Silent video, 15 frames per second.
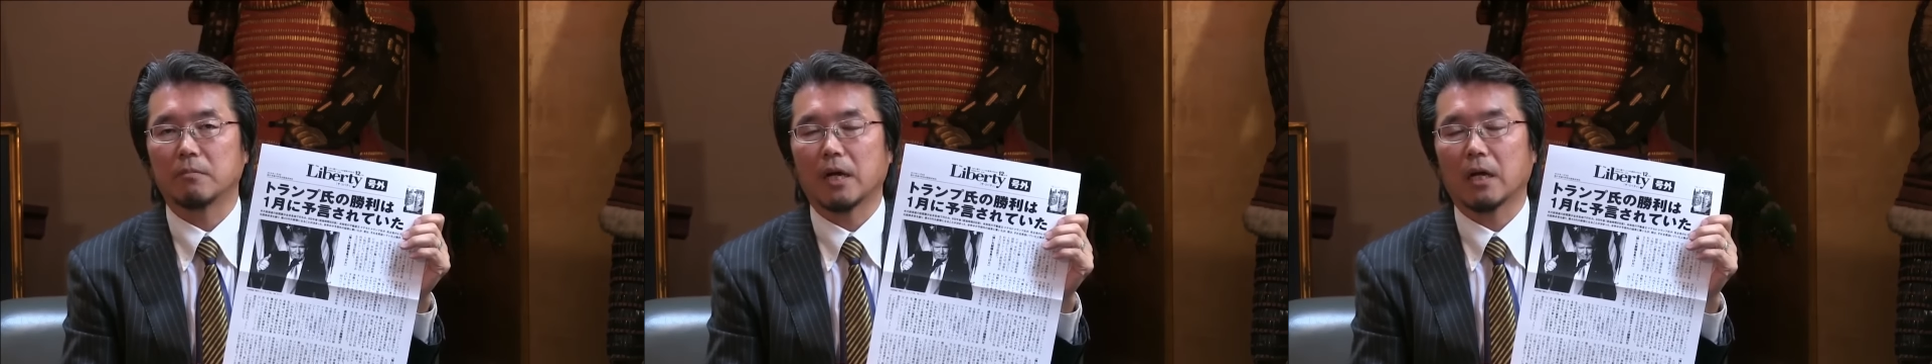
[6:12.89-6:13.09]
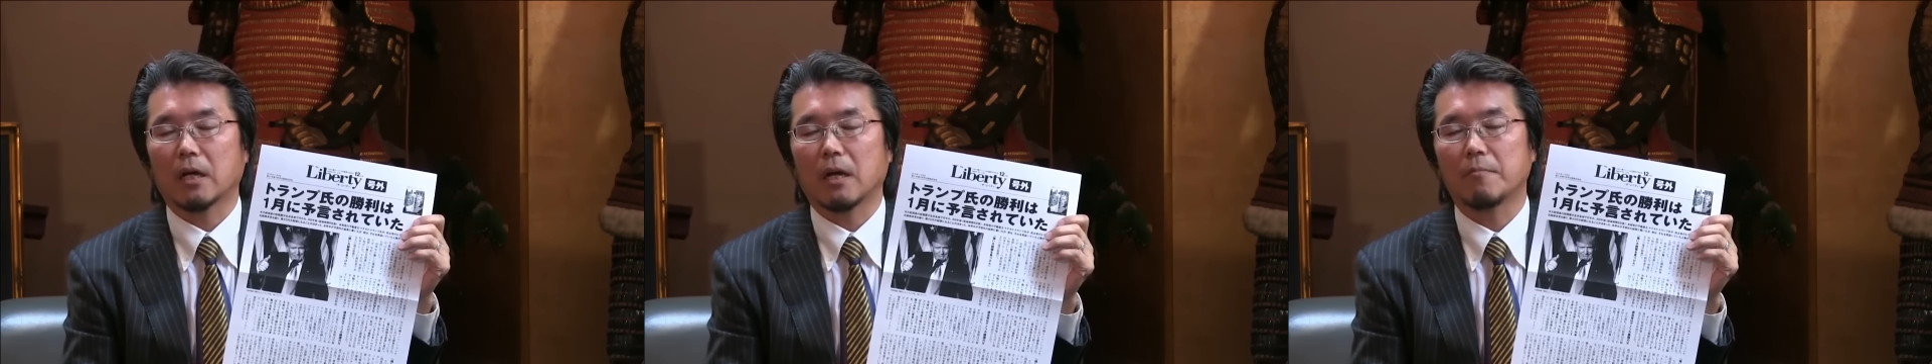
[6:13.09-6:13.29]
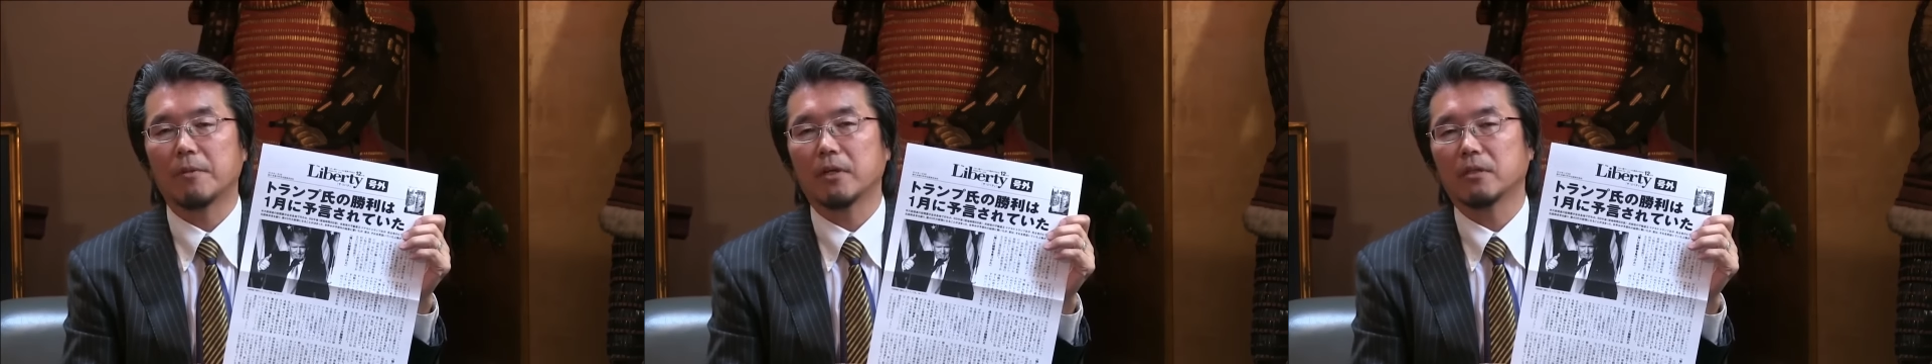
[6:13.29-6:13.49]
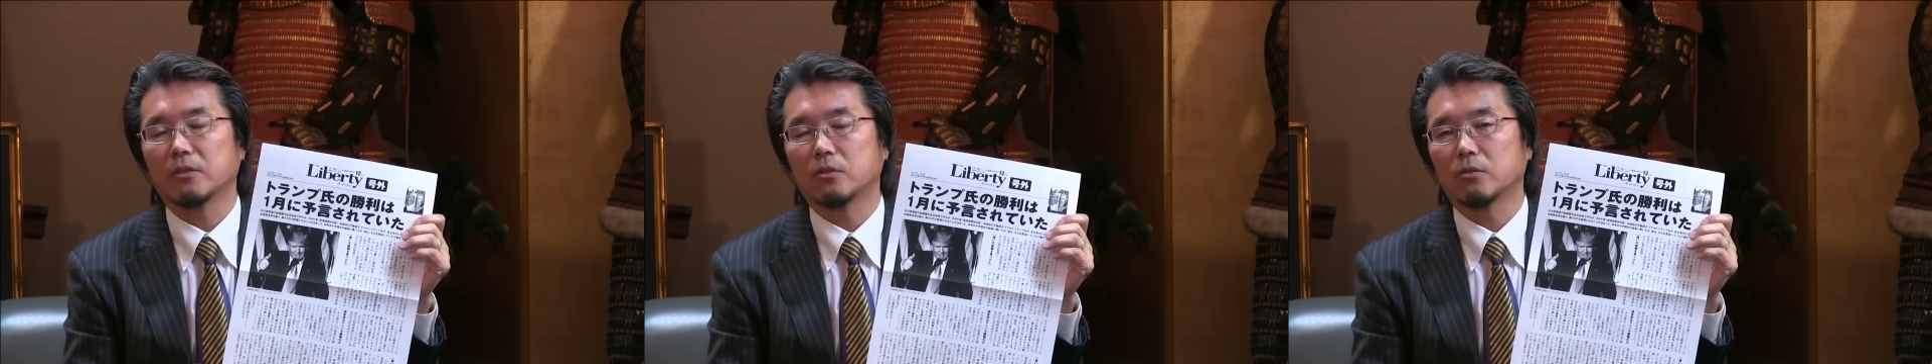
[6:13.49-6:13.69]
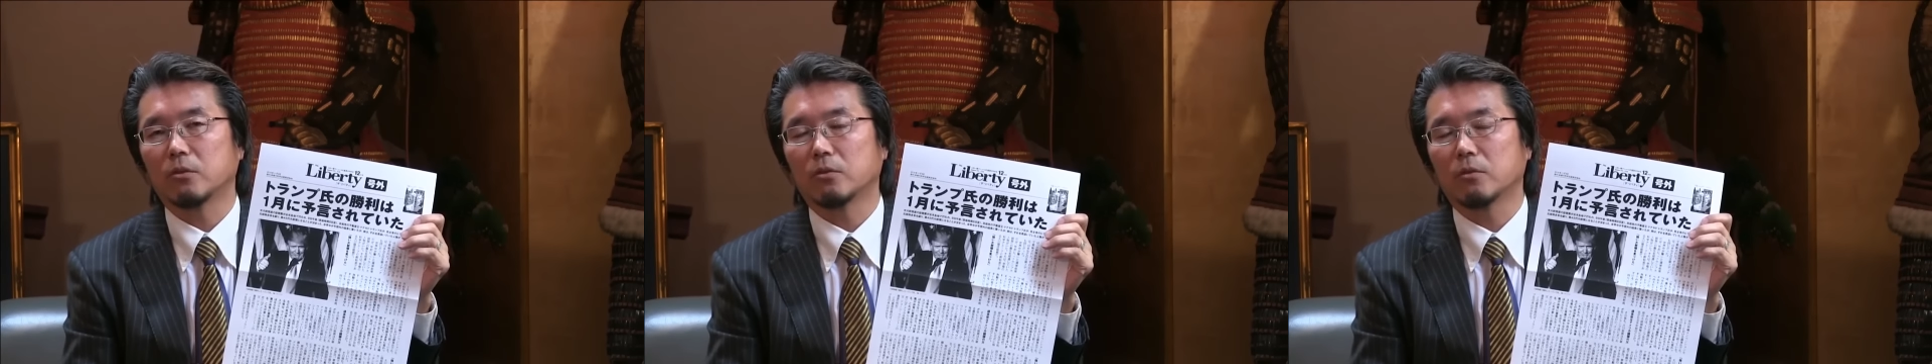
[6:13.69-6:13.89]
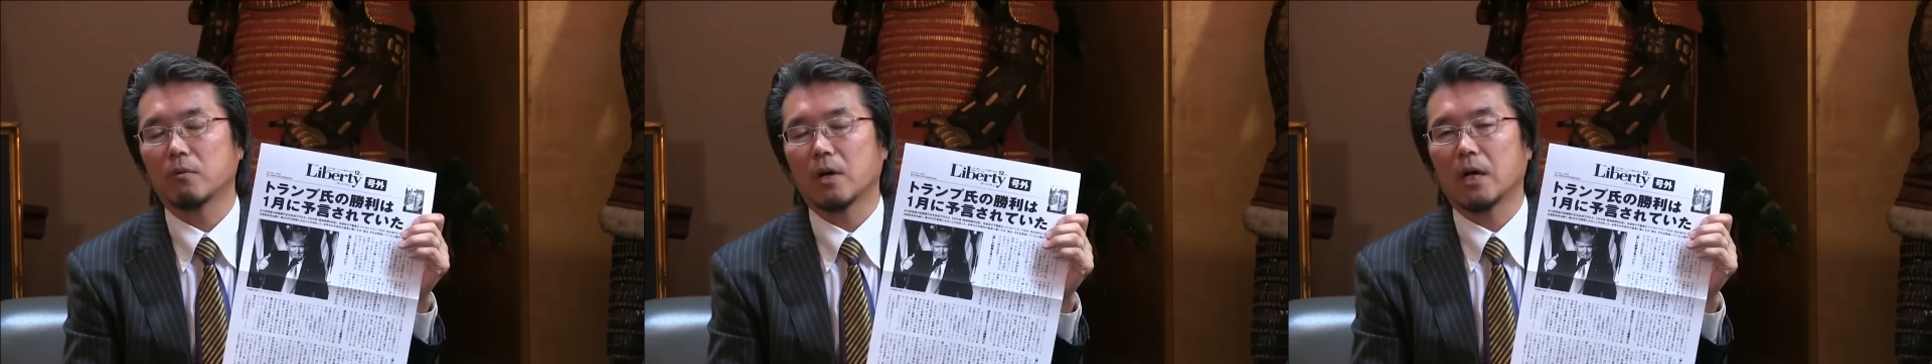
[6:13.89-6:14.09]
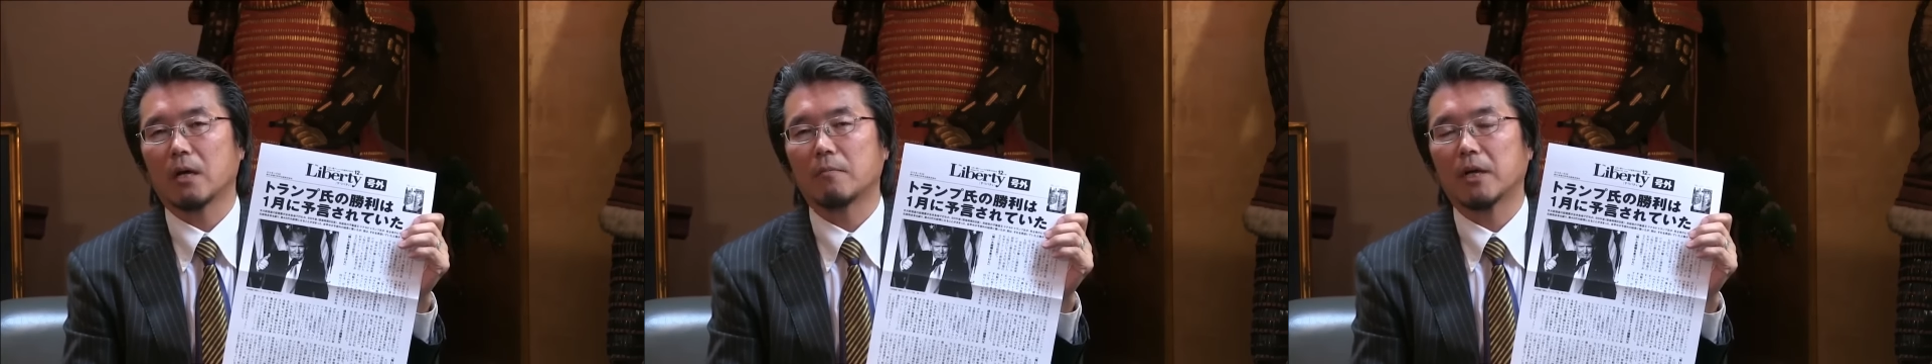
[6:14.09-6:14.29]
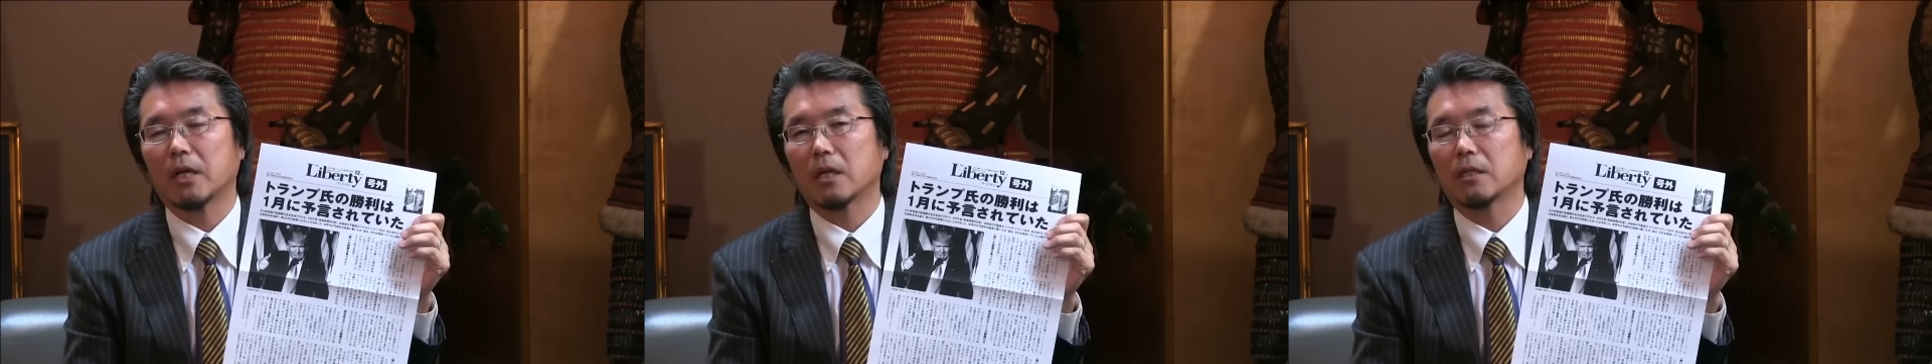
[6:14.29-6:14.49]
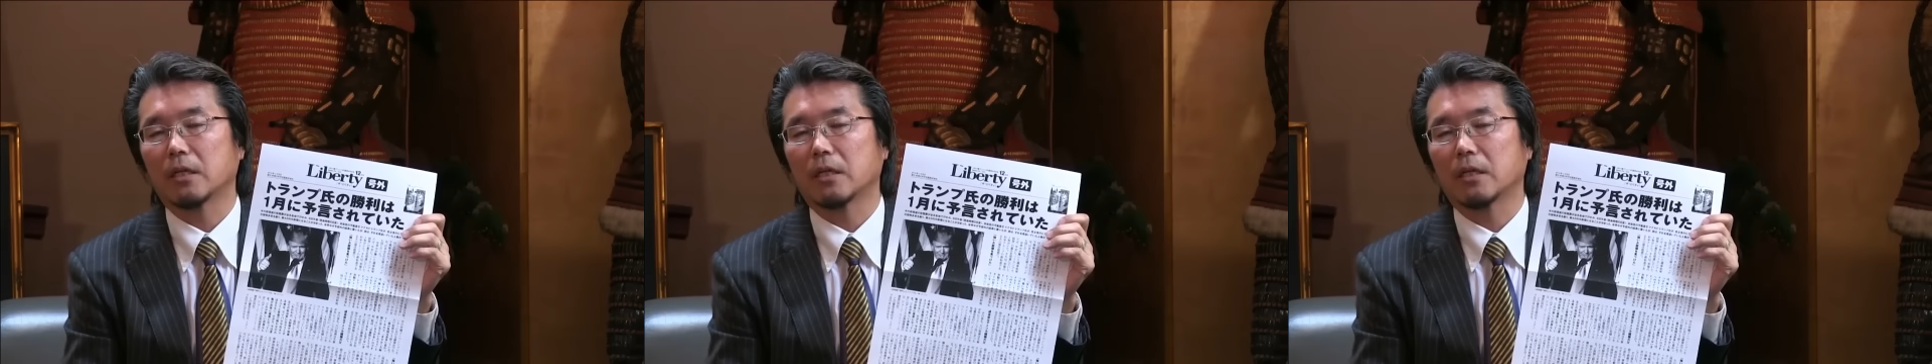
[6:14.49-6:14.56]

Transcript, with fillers: まあ、中国とはまあ経